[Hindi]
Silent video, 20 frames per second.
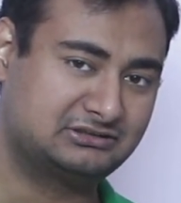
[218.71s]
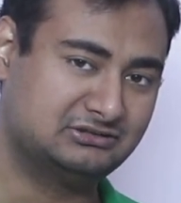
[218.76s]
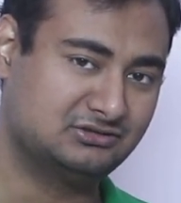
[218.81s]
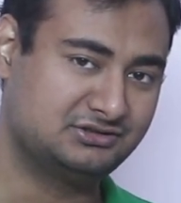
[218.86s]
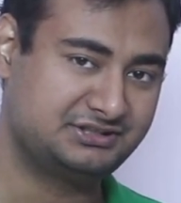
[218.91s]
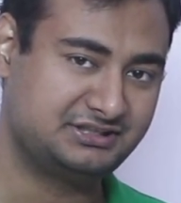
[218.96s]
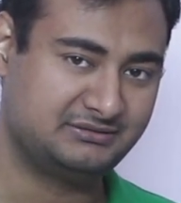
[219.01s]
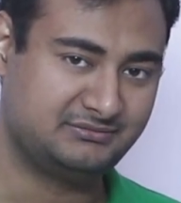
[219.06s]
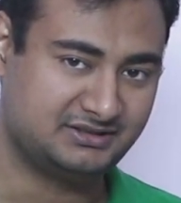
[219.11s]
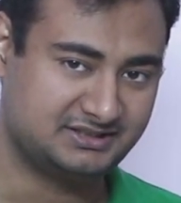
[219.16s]

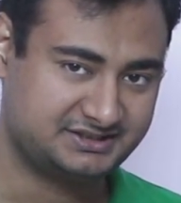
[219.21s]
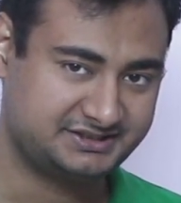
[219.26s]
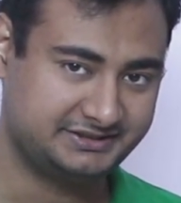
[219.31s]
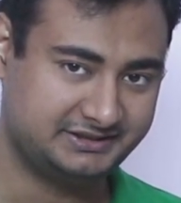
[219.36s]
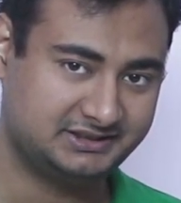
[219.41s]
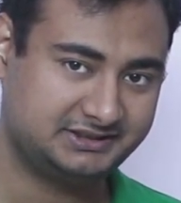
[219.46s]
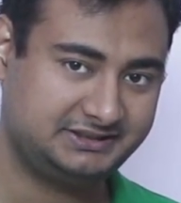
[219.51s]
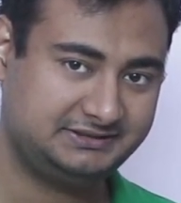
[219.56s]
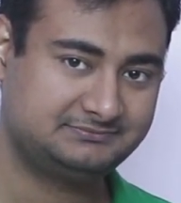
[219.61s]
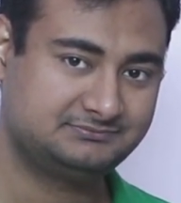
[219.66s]
टेक्नोलॉजी हमें
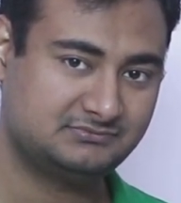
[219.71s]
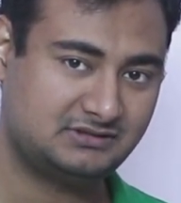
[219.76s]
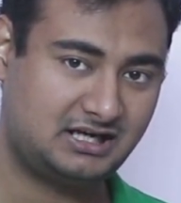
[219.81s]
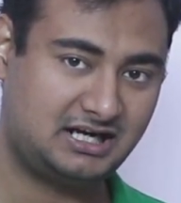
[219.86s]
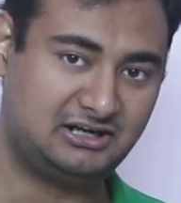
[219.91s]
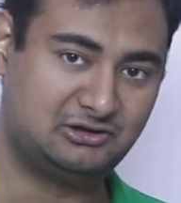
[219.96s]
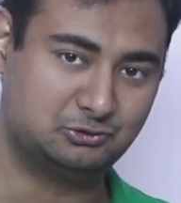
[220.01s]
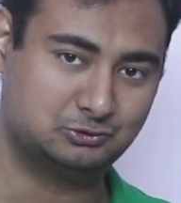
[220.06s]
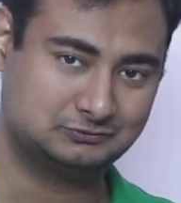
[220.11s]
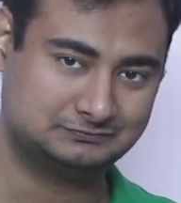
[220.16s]
अच्छी लगी
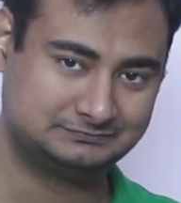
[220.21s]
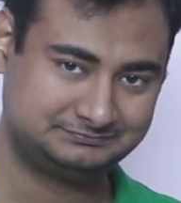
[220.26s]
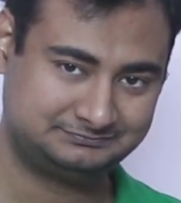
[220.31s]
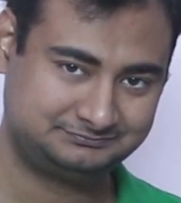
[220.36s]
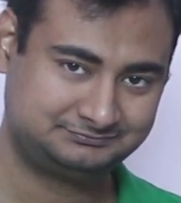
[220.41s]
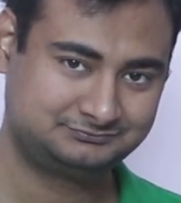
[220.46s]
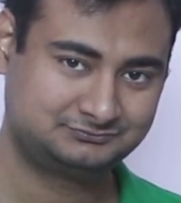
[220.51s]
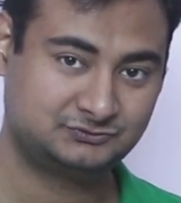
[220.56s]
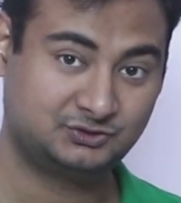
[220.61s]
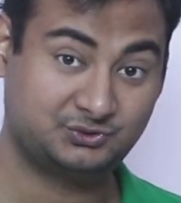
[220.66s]
आओ
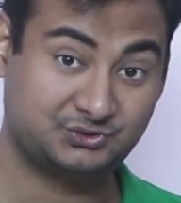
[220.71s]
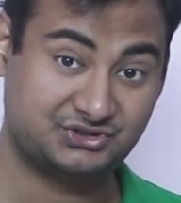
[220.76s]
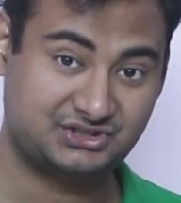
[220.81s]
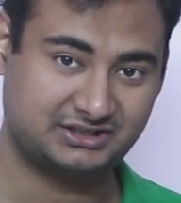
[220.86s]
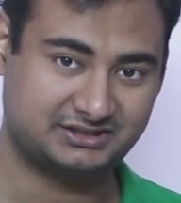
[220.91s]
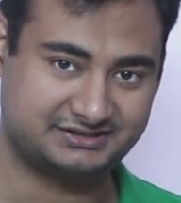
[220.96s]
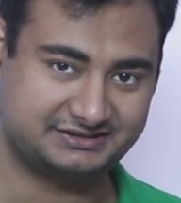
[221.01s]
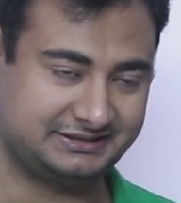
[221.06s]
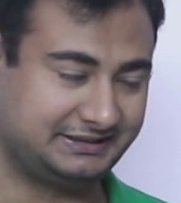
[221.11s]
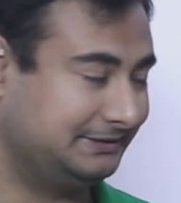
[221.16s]
कुछ
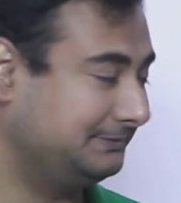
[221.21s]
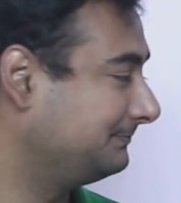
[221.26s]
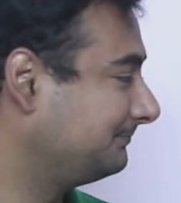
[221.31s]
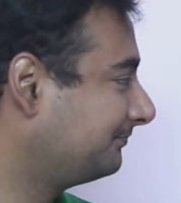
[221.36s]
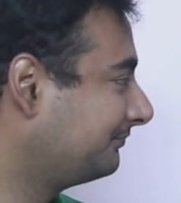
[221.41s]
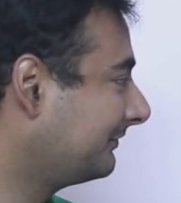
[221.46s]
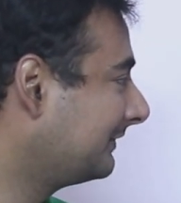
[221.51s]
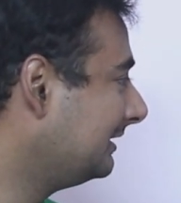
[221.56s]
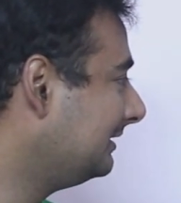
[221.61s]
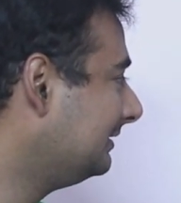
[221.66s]
करते हैं